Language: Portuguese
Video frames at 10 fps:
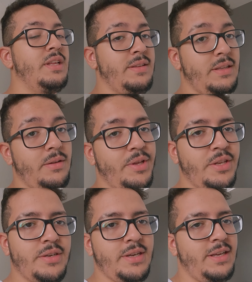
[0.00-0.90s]
né?
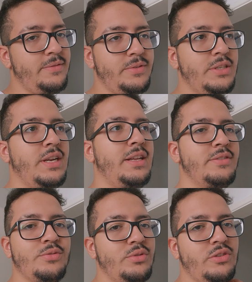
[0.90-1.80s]
Exatamente. Casa
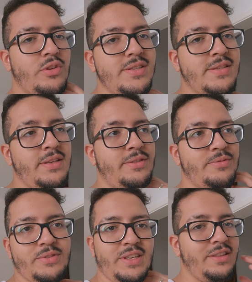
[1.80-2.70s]
fechada, suja sozinha.
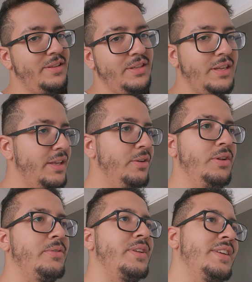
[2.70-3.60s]
Você estando aqui ou
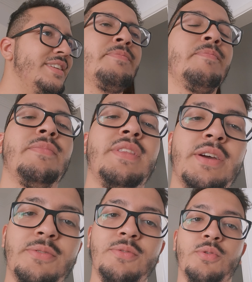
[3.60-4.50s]
não, né?
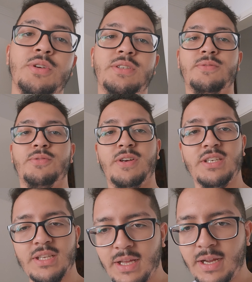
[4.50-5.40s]
Então, hoje eu vou
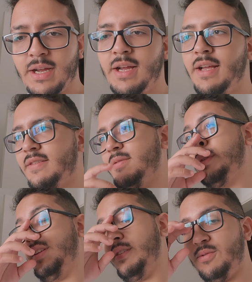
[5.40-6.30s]
faxinar a casa,
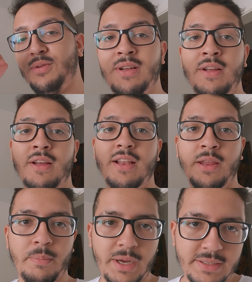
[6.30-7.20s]
preciso
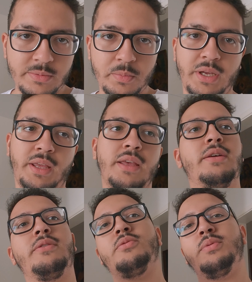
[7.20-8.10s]
limpar esses
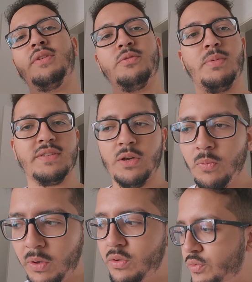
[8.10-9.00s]
banheiros, preciso passar
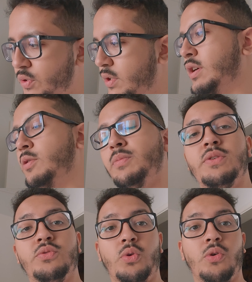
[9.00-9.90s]
um pano no chão,
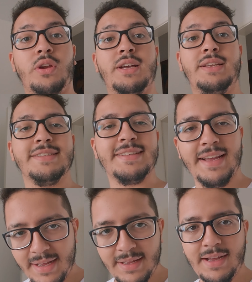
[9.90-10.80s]
preciso
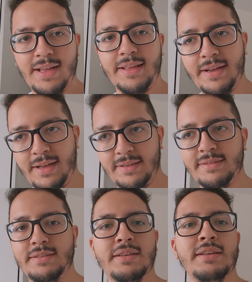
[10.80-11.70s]
organizar a
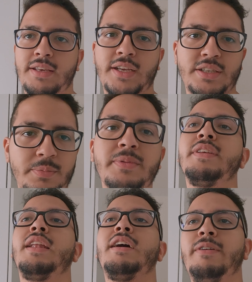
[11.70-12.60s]
casa e a gente
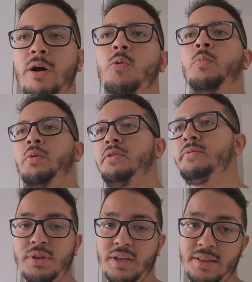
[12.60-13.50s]
precisa lavar roupa.
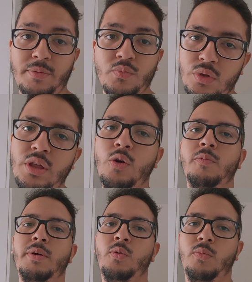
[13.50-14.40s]
É. Porque tem muita
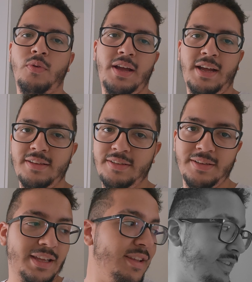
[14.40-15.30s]
roupa acumulada.
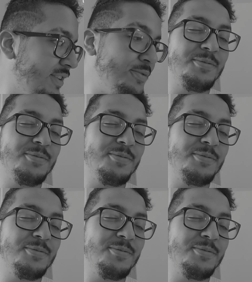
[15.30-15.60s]
É que vocês